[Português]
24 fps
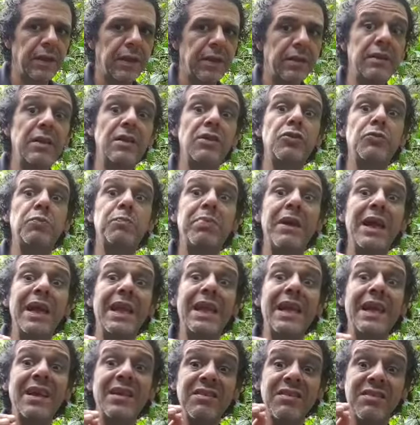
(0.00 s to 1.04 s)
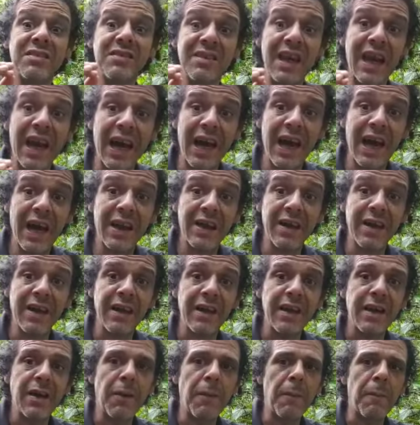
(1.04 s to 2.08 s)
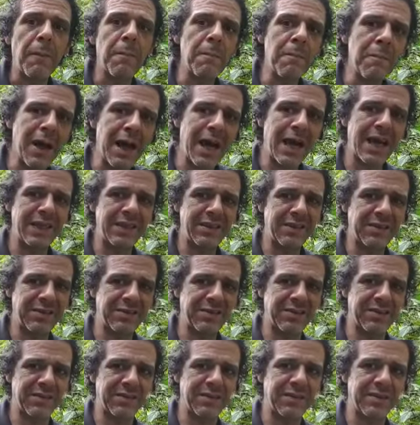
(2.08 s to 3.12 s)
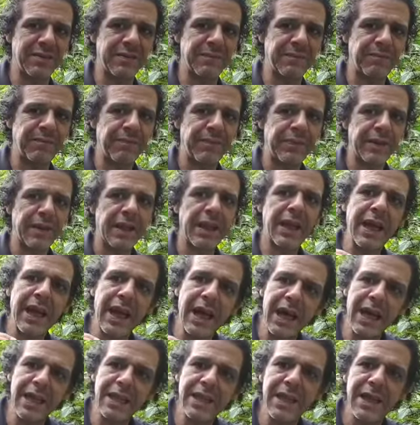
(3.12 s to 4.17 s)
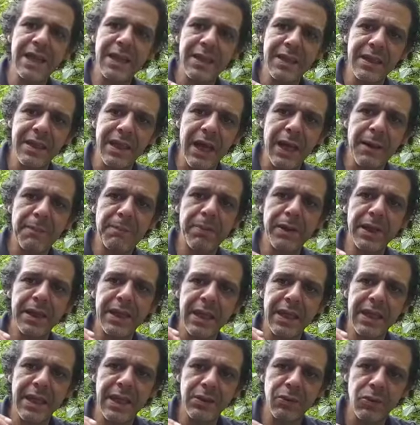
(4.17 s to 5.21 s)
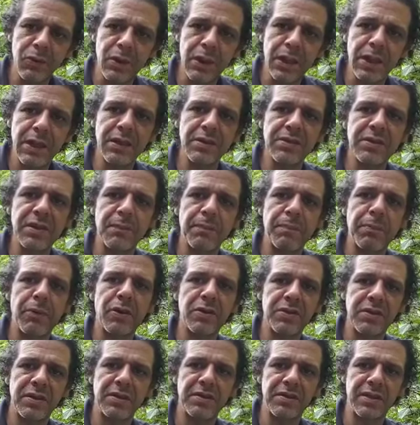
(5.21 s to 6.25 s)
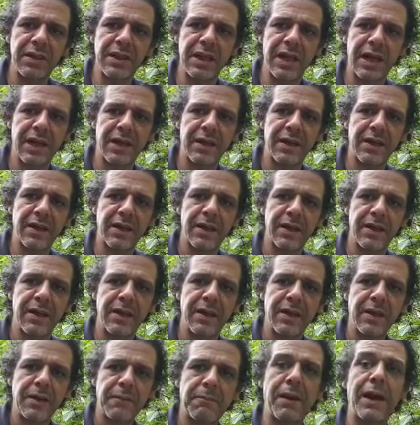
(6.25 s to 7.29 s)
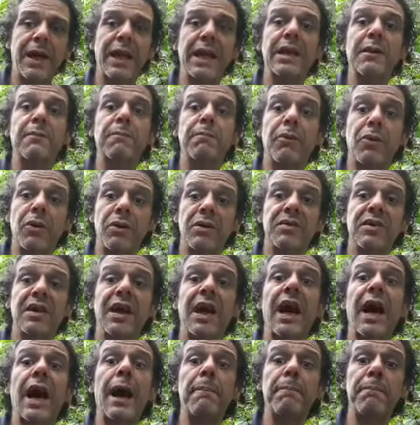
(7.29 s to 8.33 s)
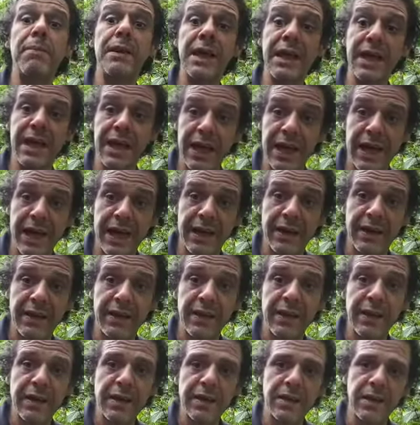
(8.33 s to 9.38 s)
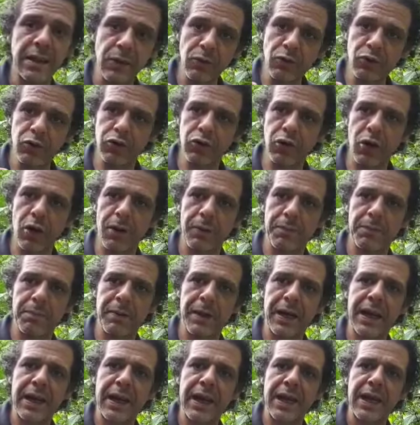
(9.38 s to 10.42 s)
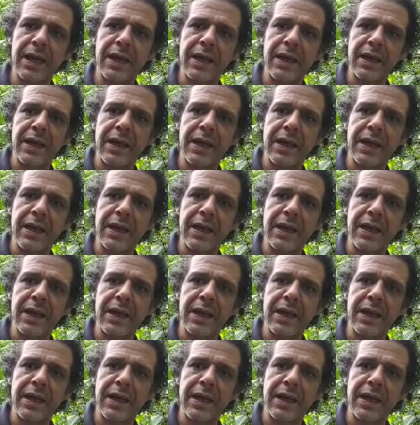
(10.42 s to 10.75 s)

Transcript: de experienciar mais cada etapa que a natureza possa ensinar para que possa aplicar, não só para